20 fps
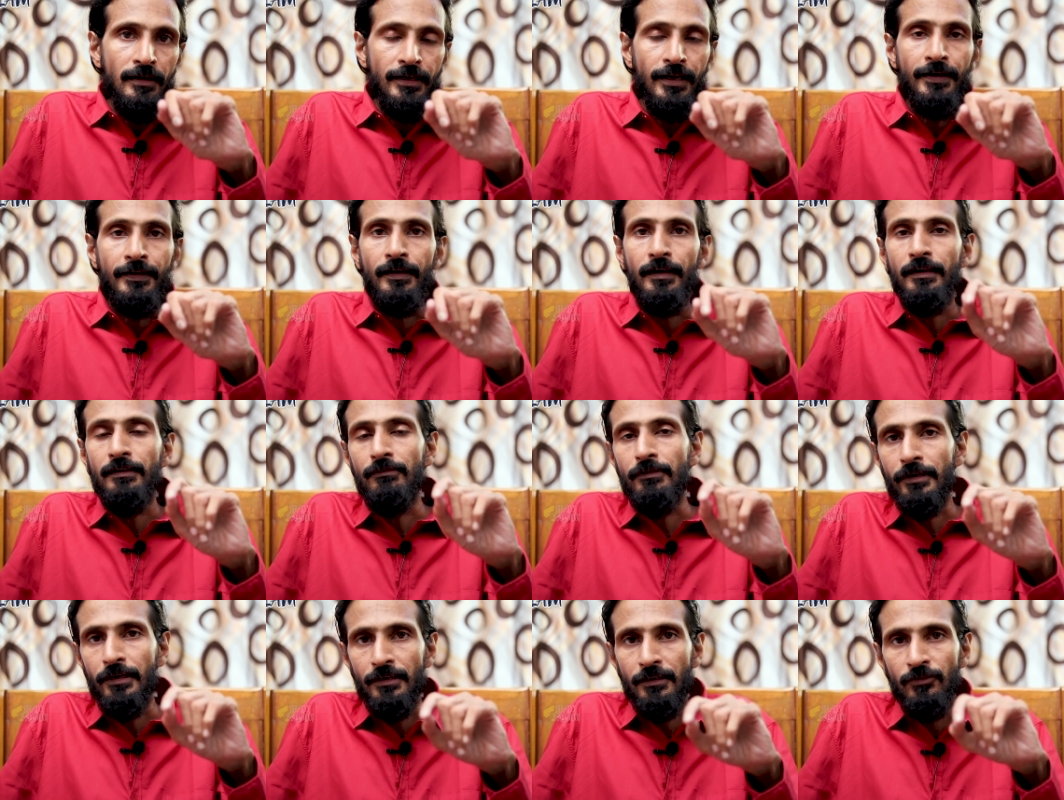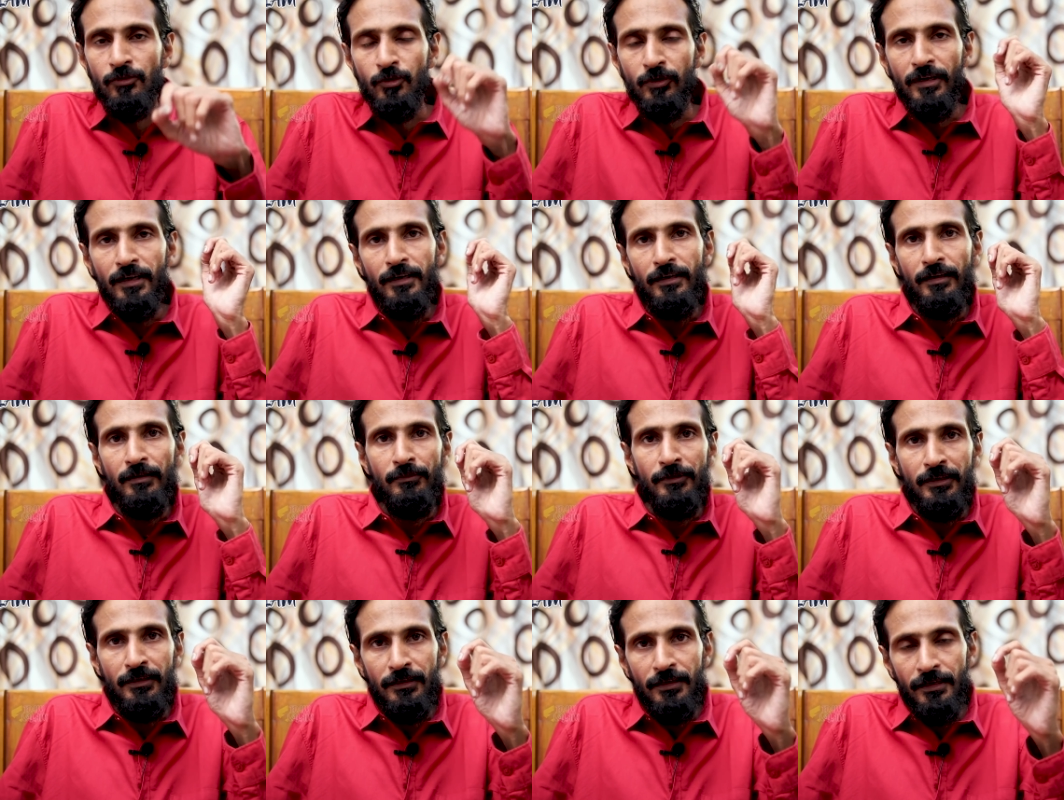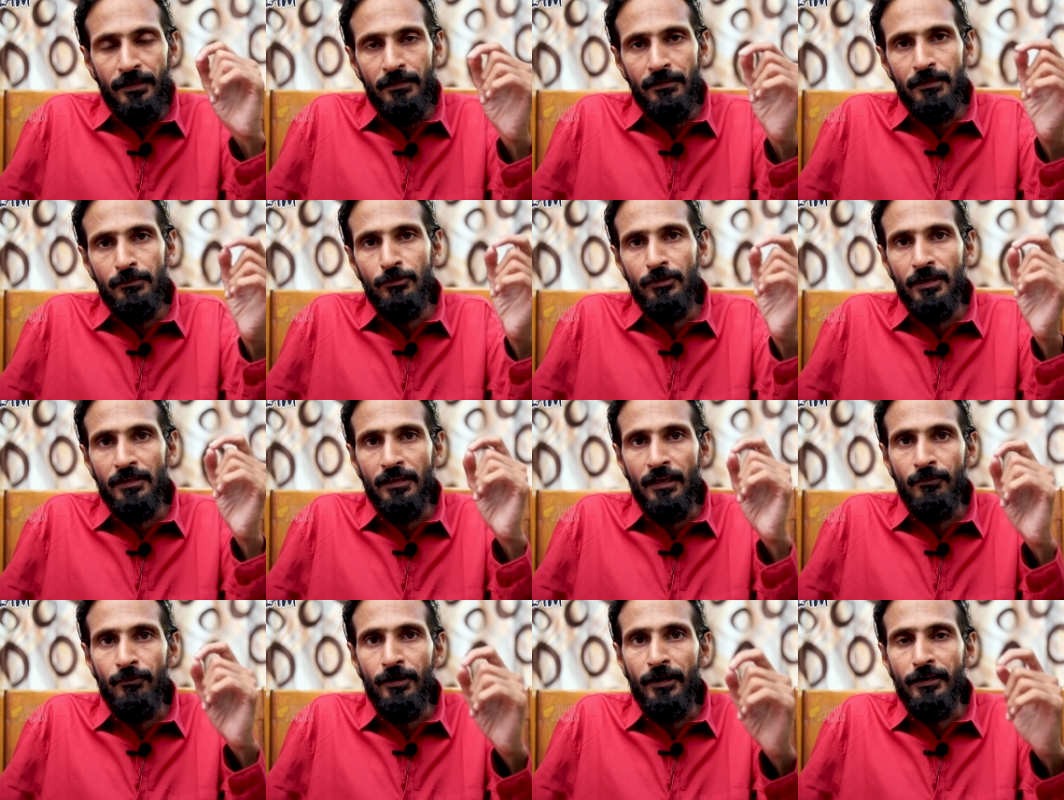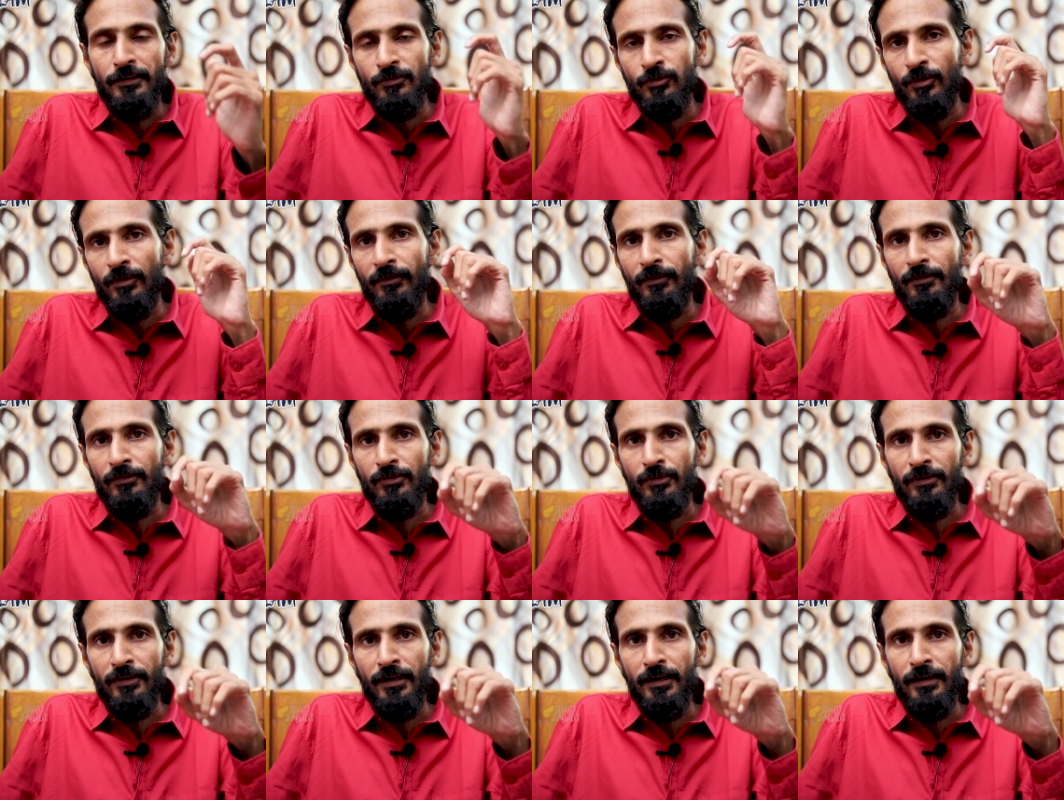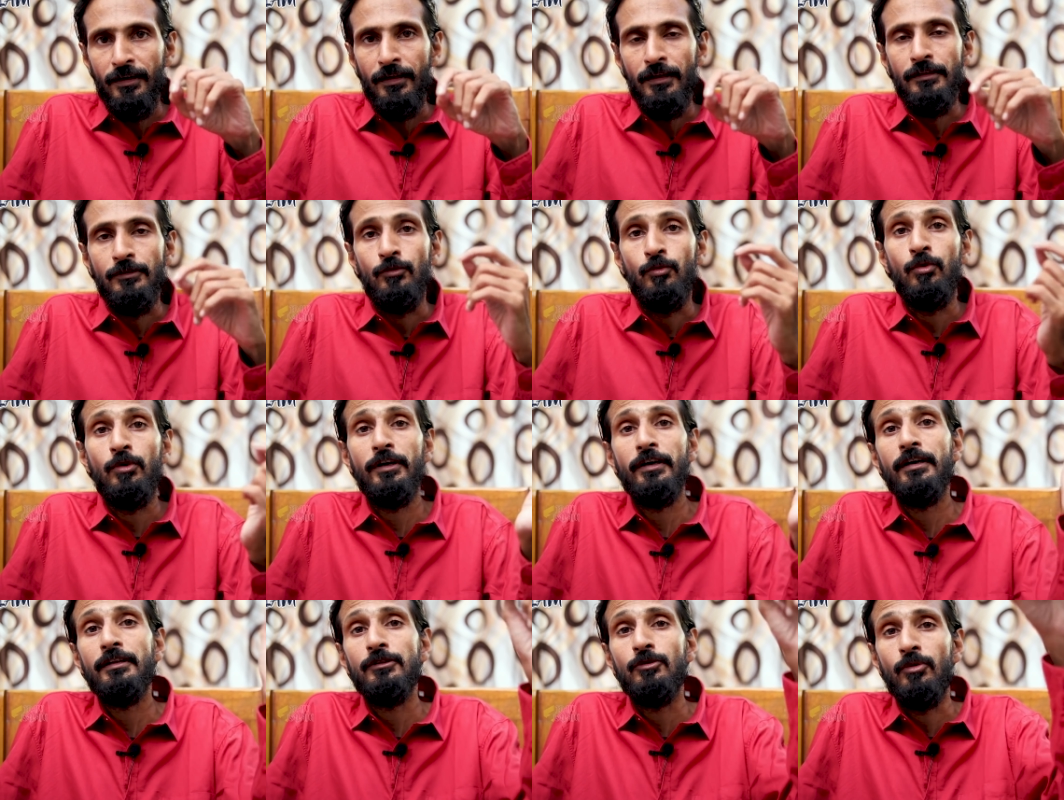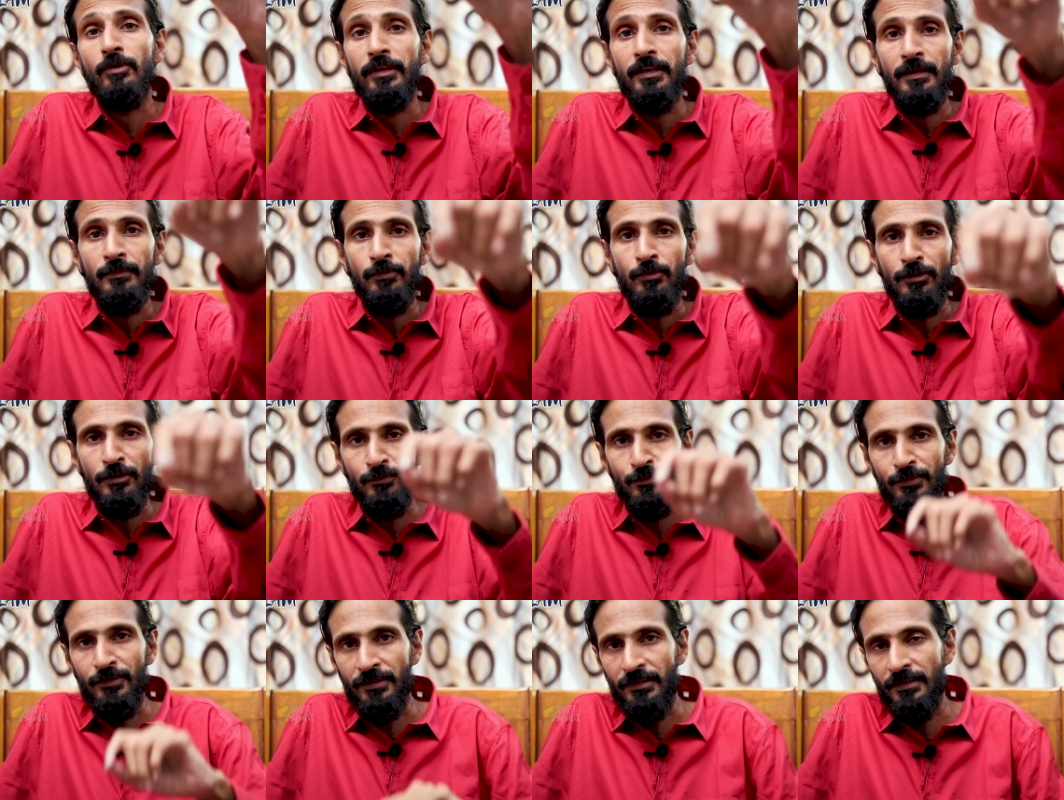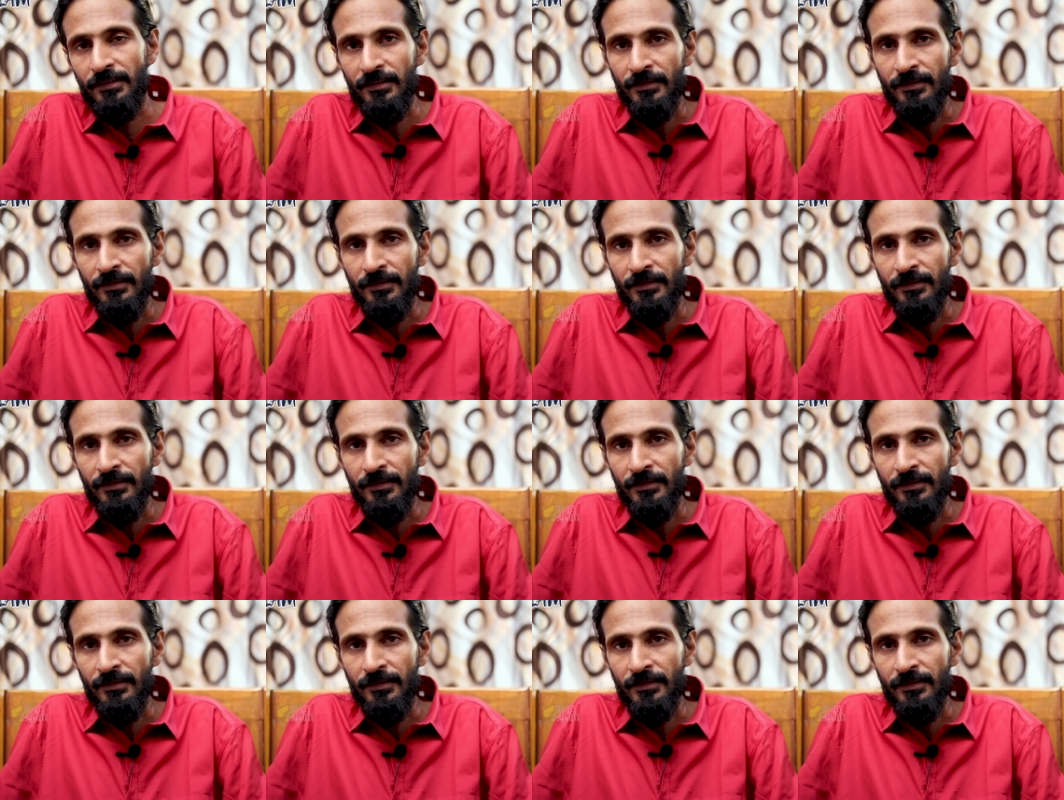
கேட்டால் இவங்க என்ன சொல்கிறாங்க அப்படின்னாக்கா திமுக தரப்பில் என்ன சொல்ல சொல்கிறாங்கன்னா அது ஊடகத்துடைய பொறுப்பு